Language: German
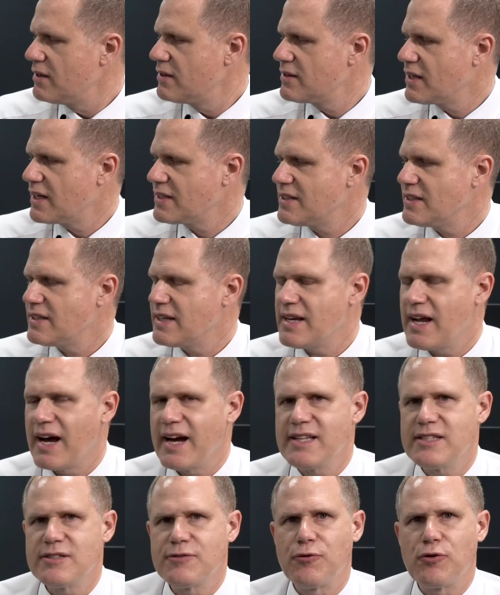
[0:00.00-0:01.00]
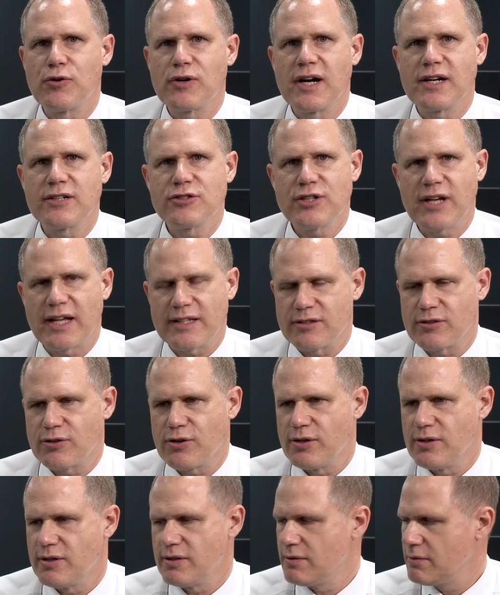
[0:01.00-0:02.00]
dass Sie den Heizvorgang starten
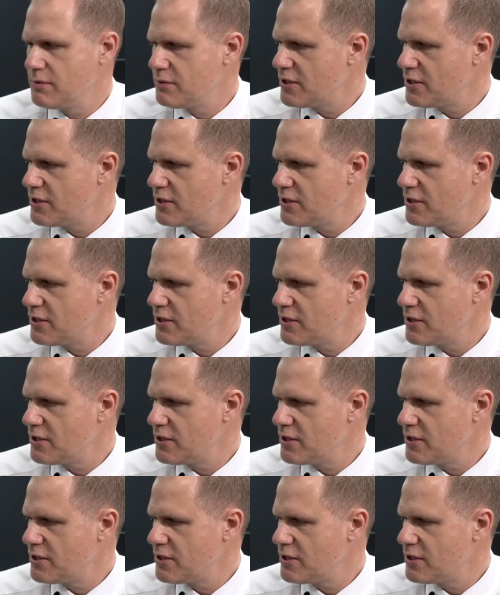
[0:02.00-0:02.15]
können.